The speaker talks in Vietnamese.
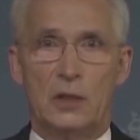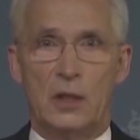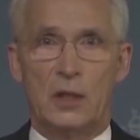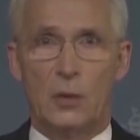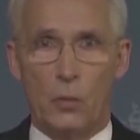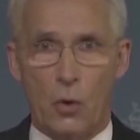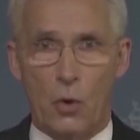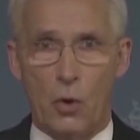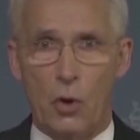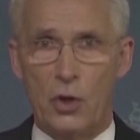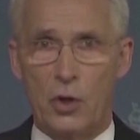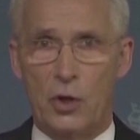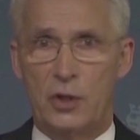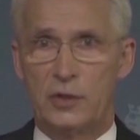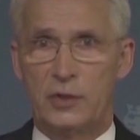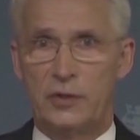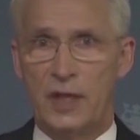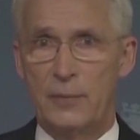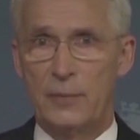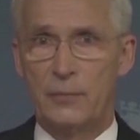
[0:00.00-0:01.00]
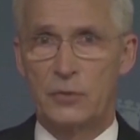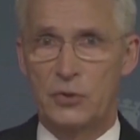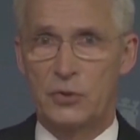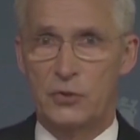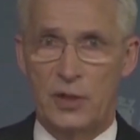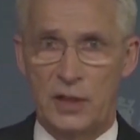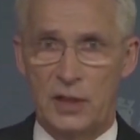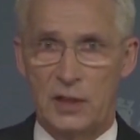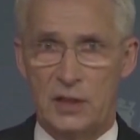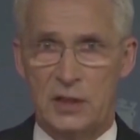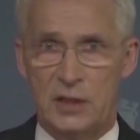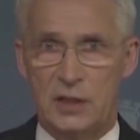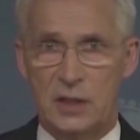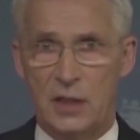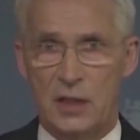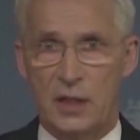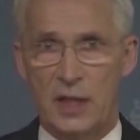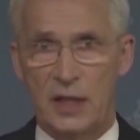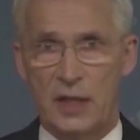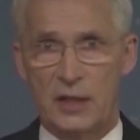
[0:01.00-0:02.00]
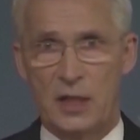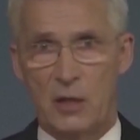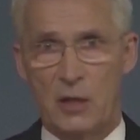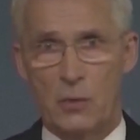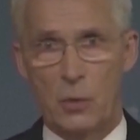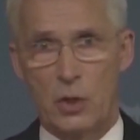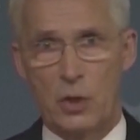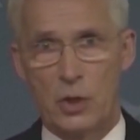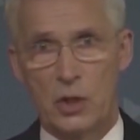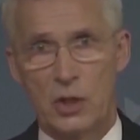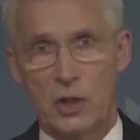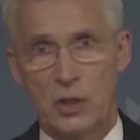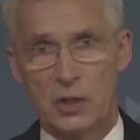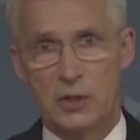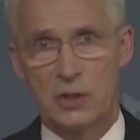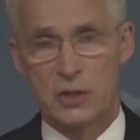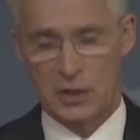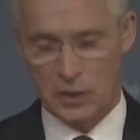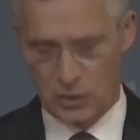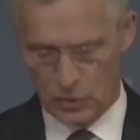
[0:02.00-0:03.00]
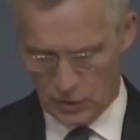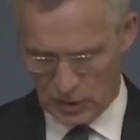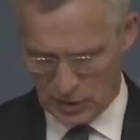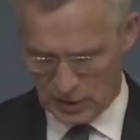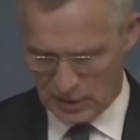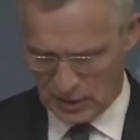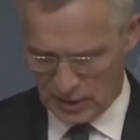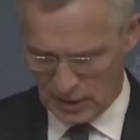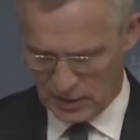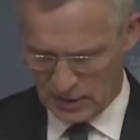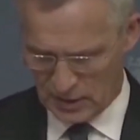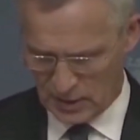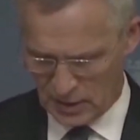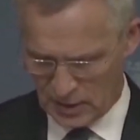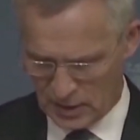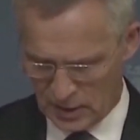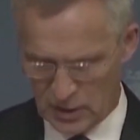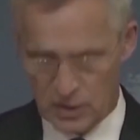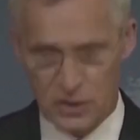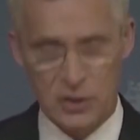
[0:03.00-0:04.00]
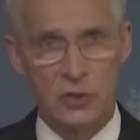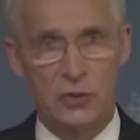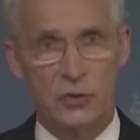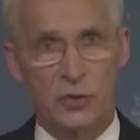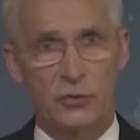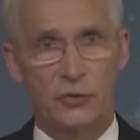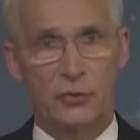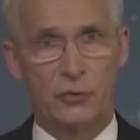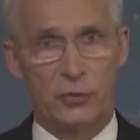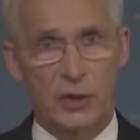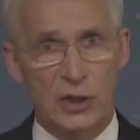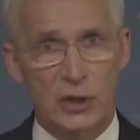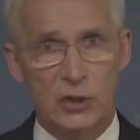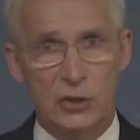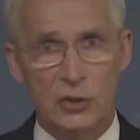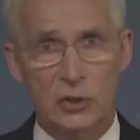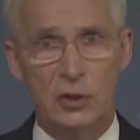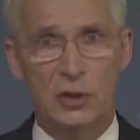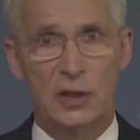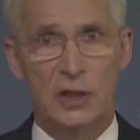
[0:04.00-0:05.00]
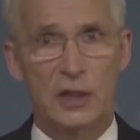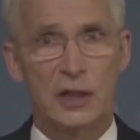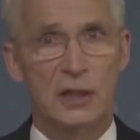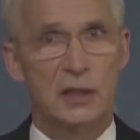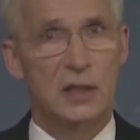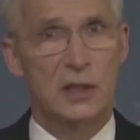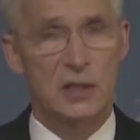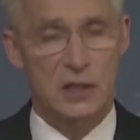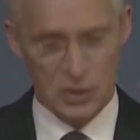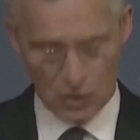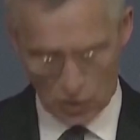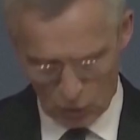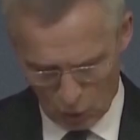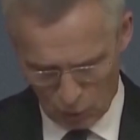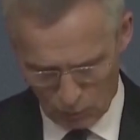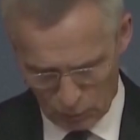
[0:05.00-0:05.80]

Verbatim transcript: NATO vẫn đang làm tốt nhiệm vụ phòng thủ và bảo vệ cho các nước thành viên. Tuy nhiên, tình hình thế giới lại